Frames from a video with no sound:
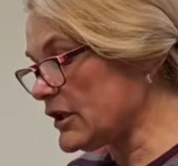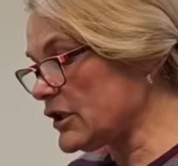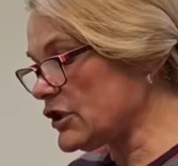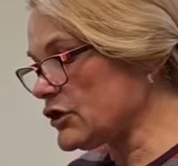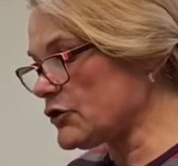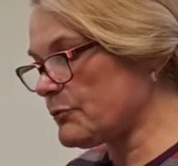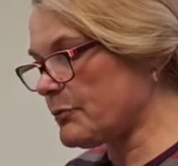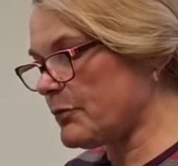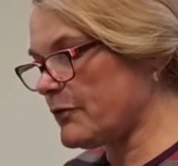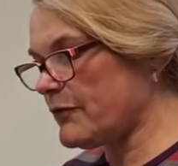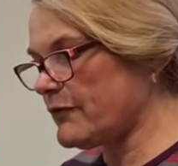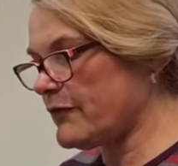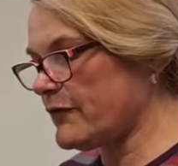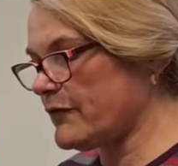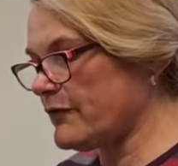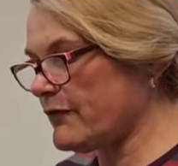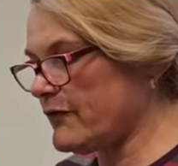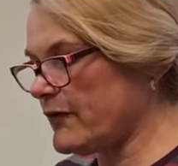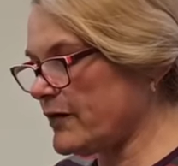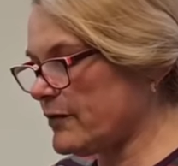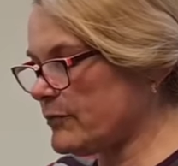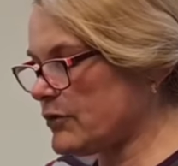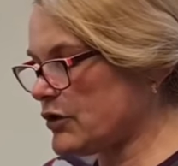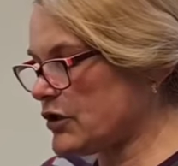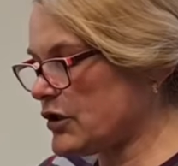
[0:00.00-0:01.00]
też powiem
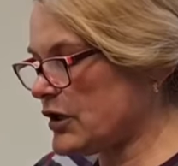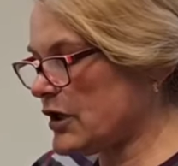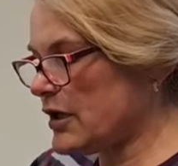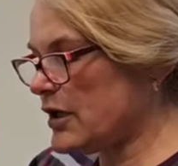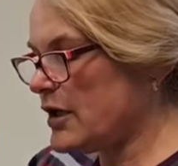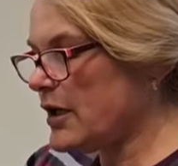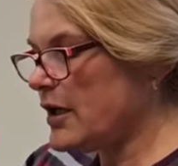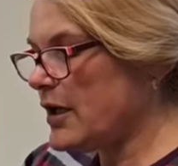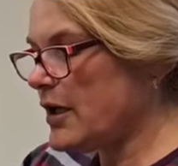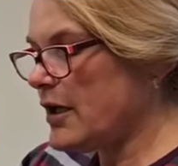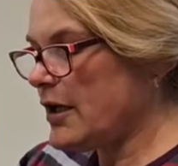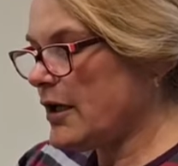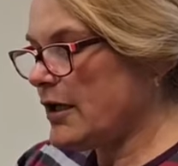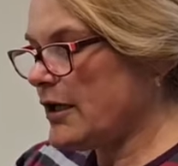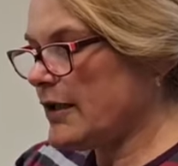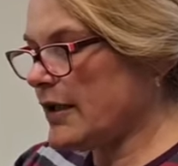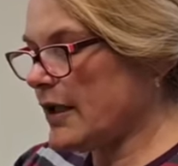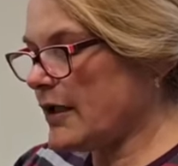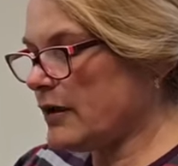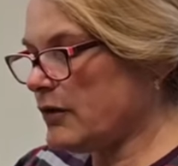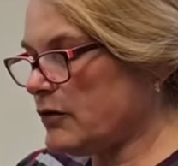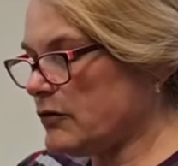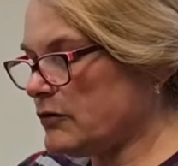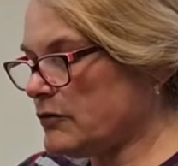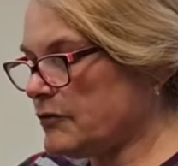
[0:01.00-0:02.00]
Wam, że
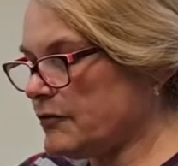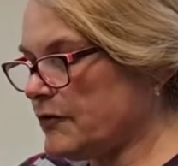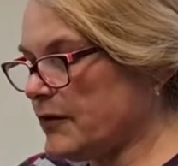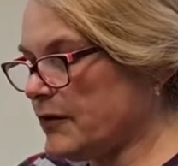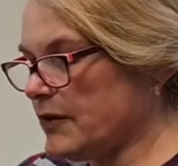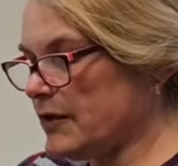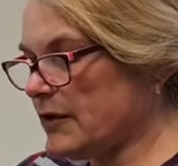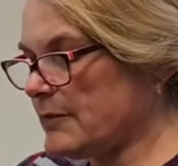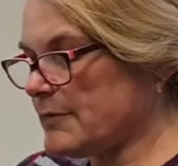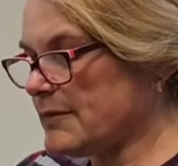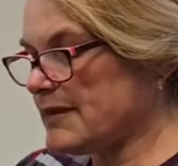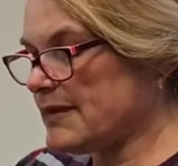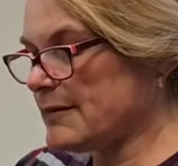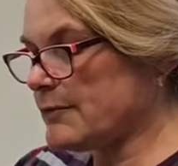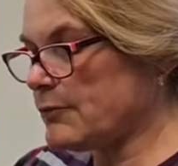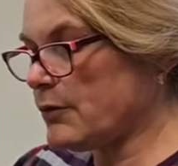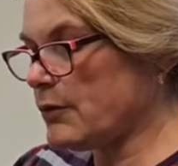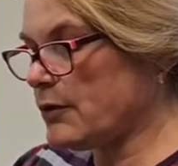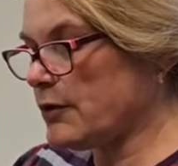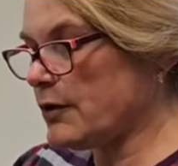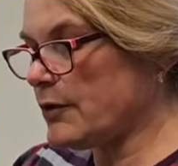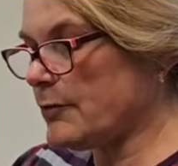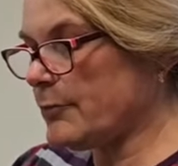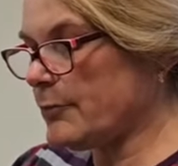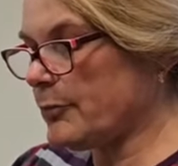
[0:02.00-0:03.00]
jak otwieram
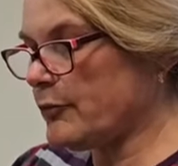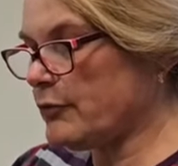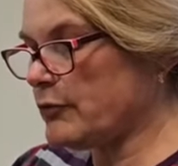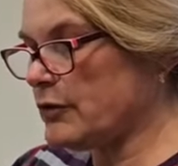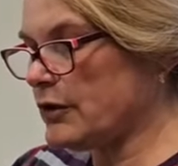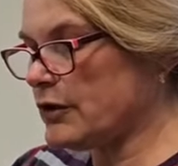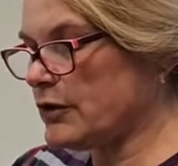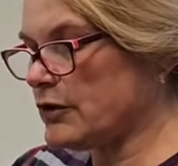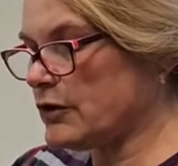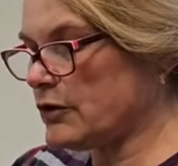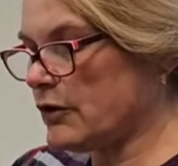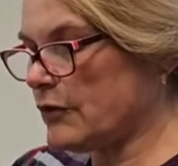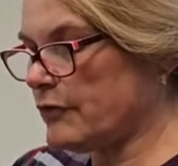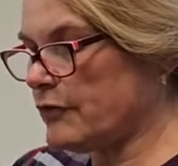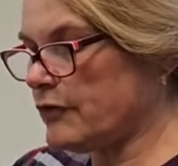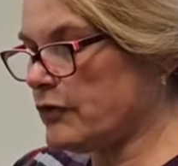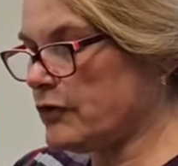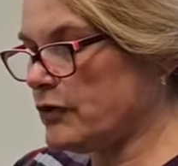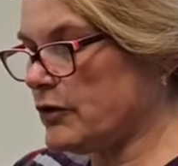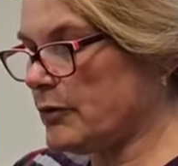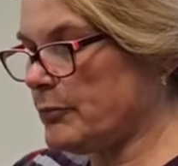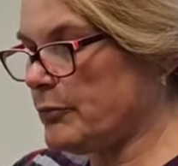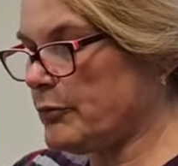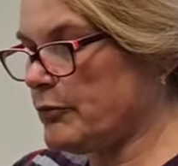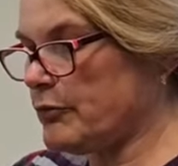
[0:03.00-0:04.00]
słoik
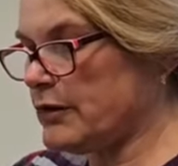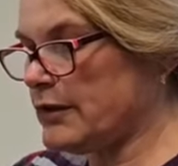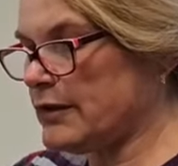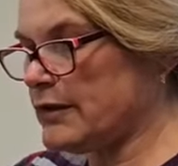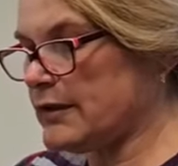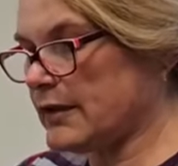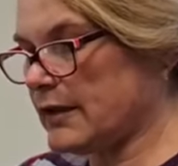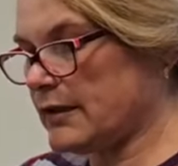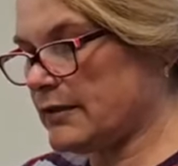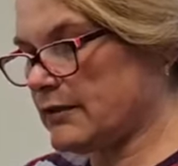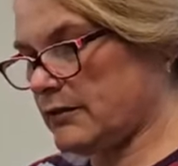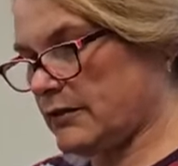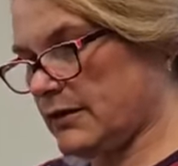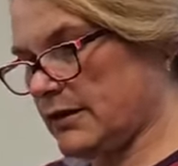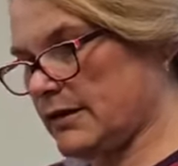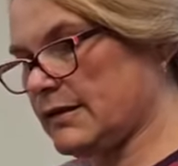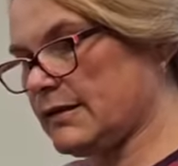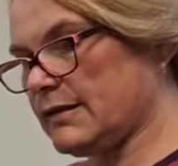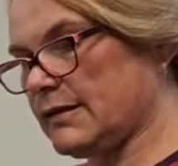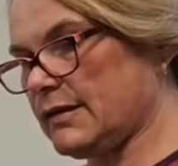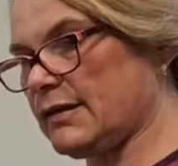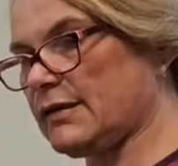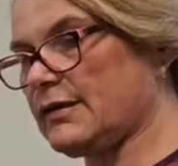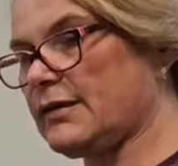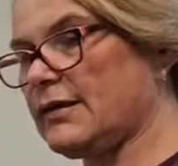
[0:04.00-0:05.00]
półlitrowy, no pół litra to
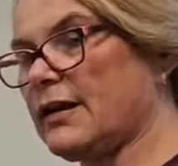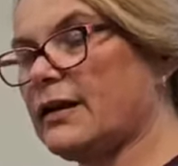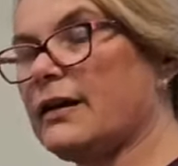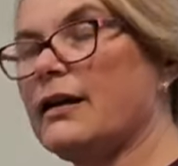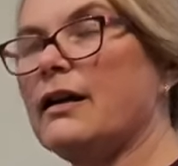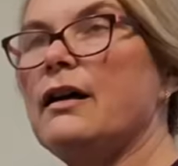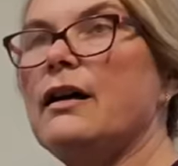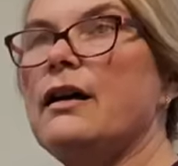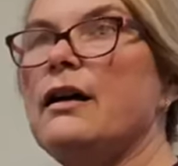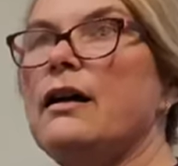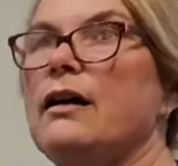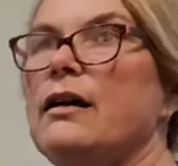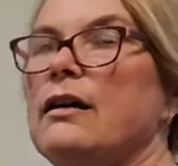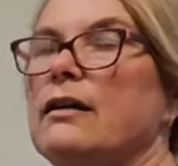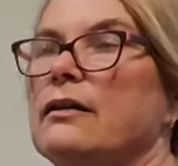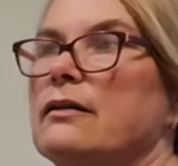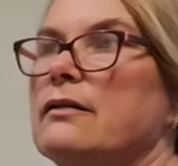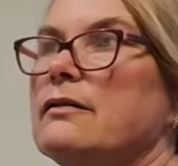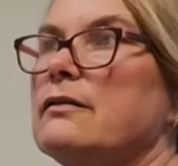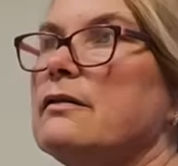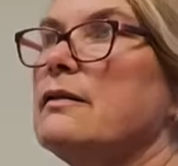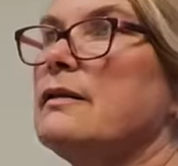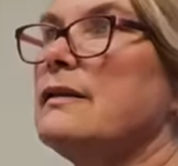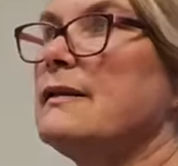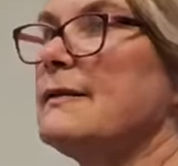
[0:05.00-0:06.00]
jest jednak
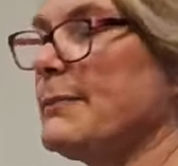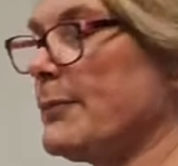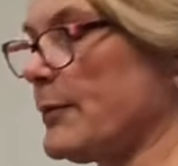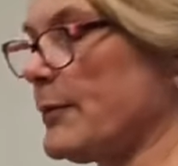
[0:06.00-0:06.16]
dosyć